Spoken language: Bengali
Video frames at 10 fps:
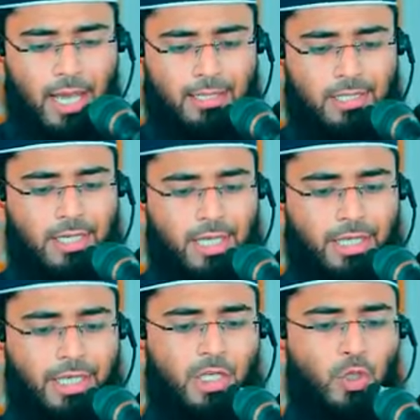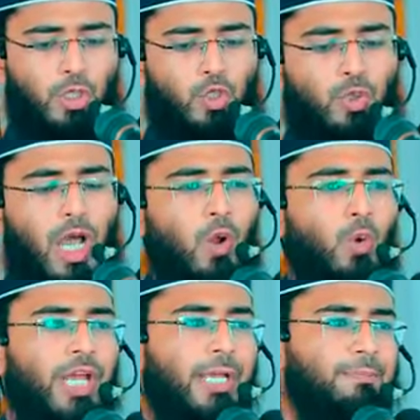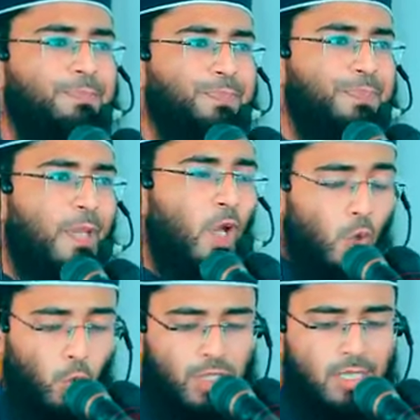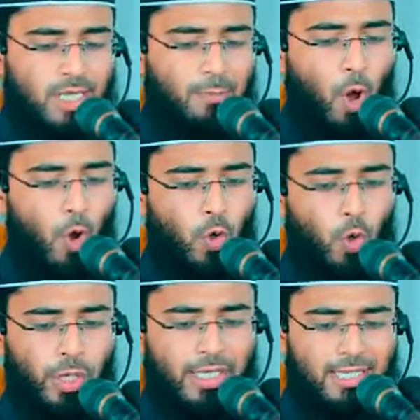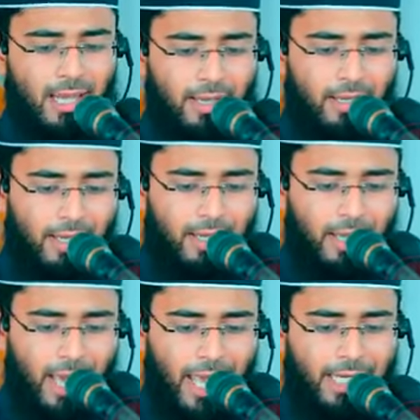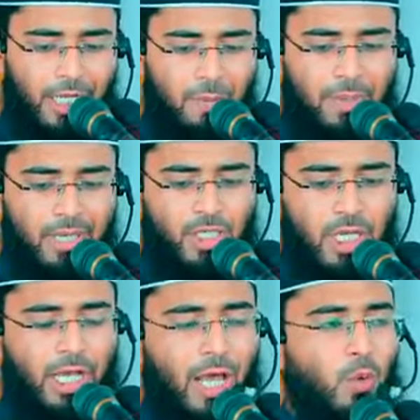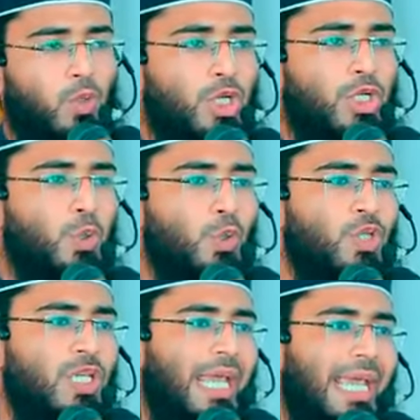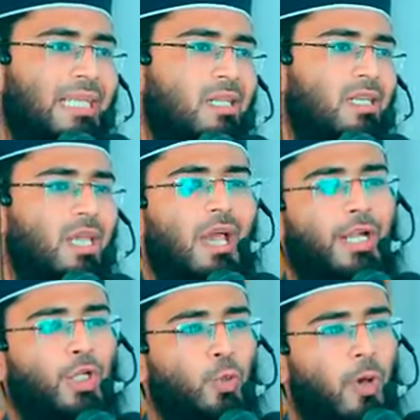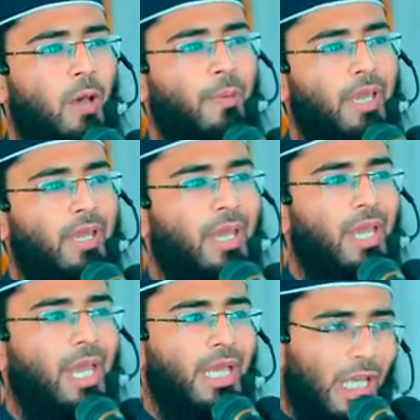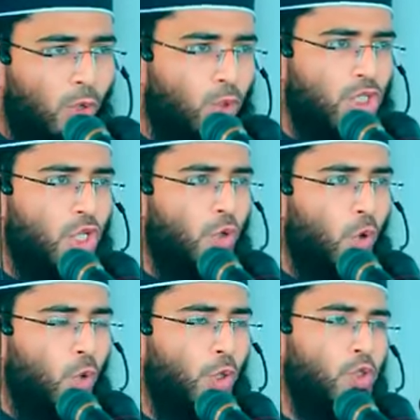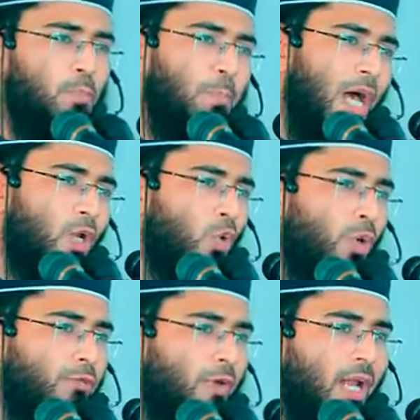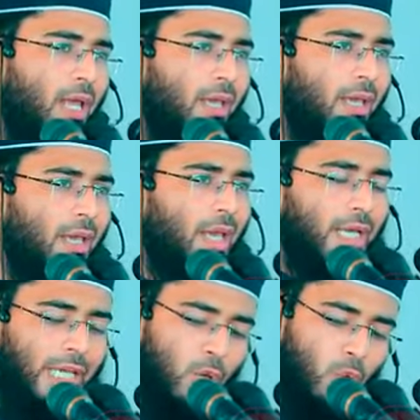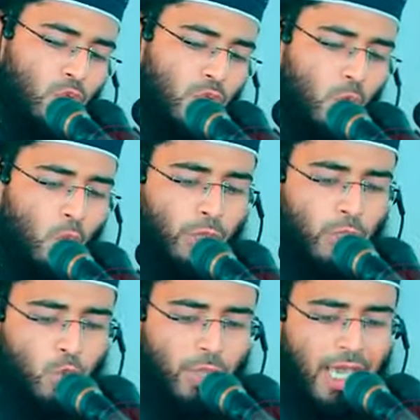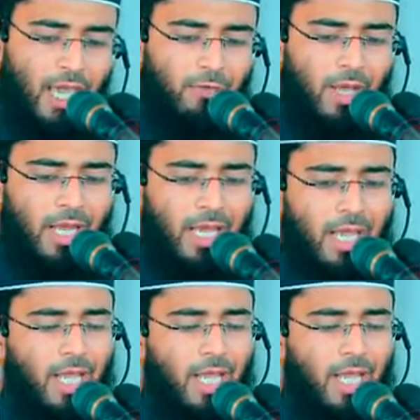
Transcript: আচ্ছা কিছু কিছু কারণে রোজাটা ভঙ্গ হয়ে যায় এক নাম্বার যে কারণ সেটি হচ্ছে ইচ্ছাকৃতভাবে কেউ যদি কোনো কিছু পান করে ফেলে কেউ যদি কোনো কিছু খেয়ে ফেলে